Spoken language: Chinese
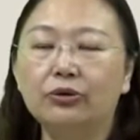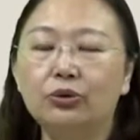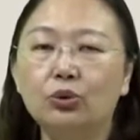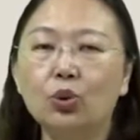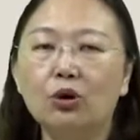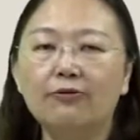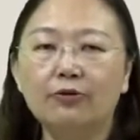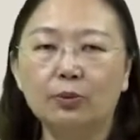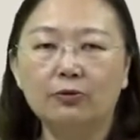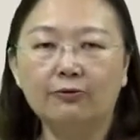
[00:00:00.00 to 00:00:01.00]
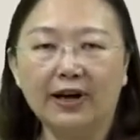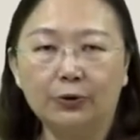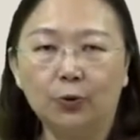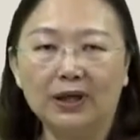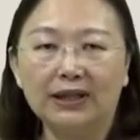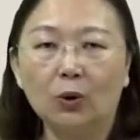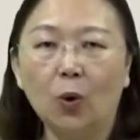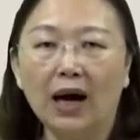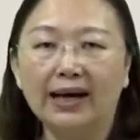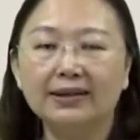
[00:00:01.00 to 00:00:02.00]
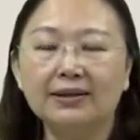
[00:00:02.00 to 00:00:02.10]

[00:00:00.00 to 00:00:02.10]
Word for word: 如果父母反对的话，